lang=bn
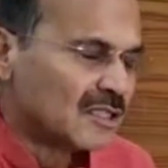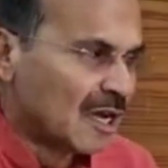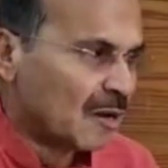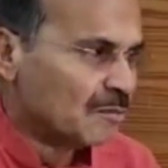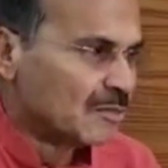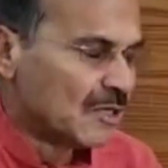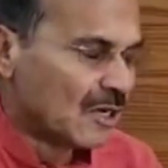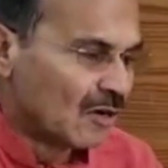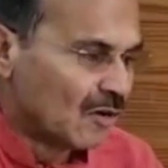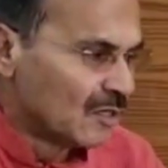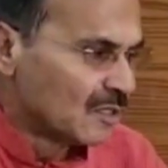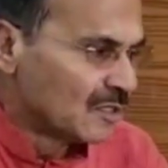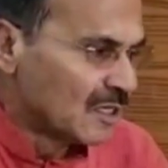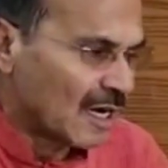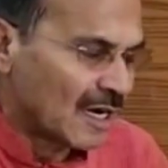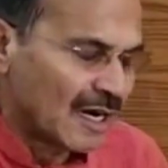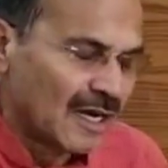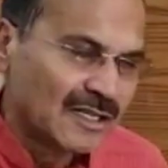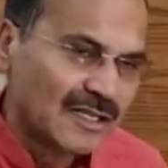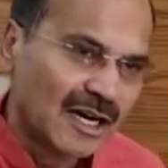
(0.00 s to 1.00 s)
শামসেরগঞ্জ
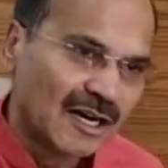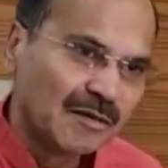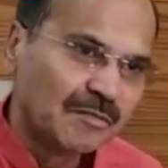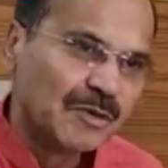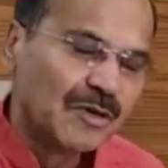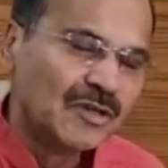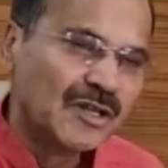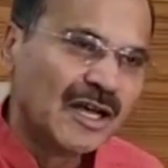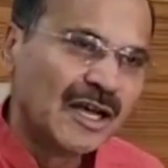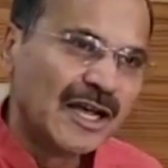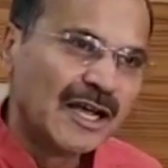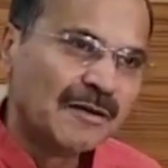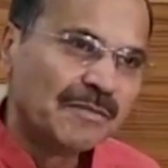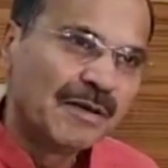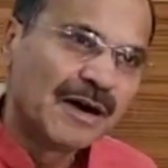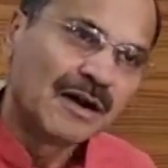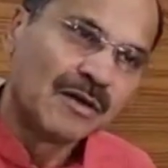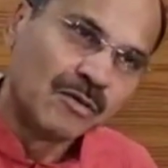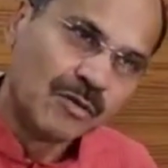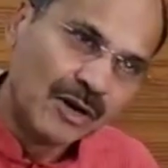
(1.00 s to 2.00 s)
থানায় তার বিরুদ্ধে
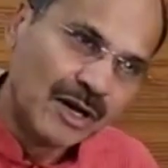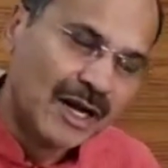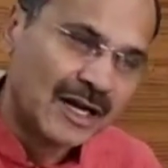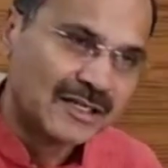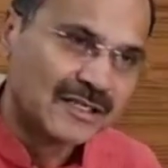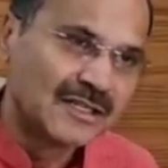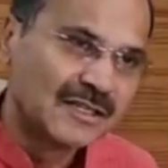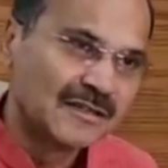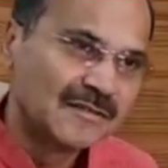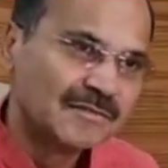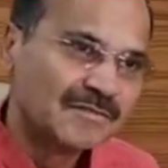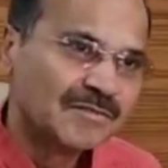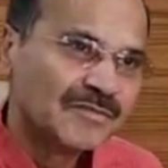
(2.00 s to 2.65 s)
এফআইআর হয়ে আছে